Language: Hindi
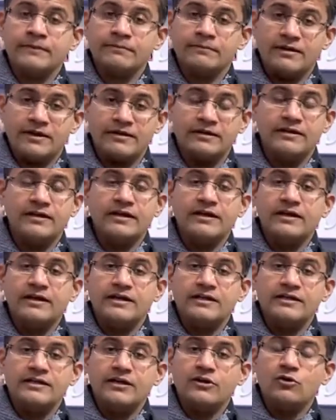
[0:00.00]
बट
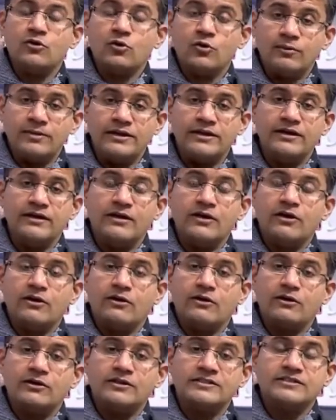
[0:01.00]
ये कोविड
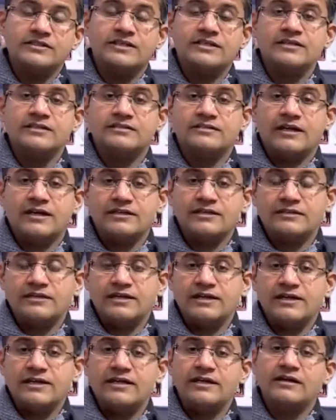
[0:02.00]
और इसके साथ
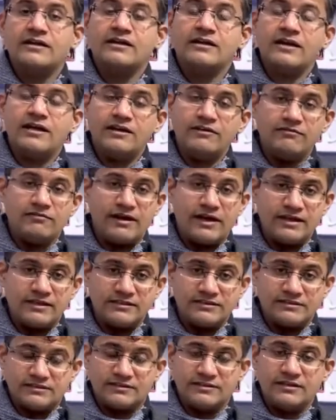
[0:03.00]
के कई
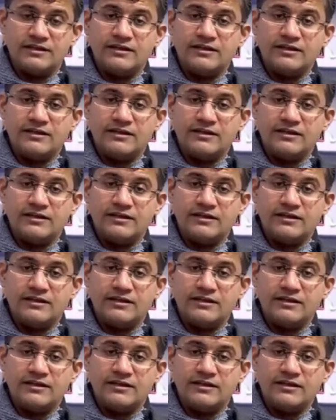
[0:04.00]
वायरस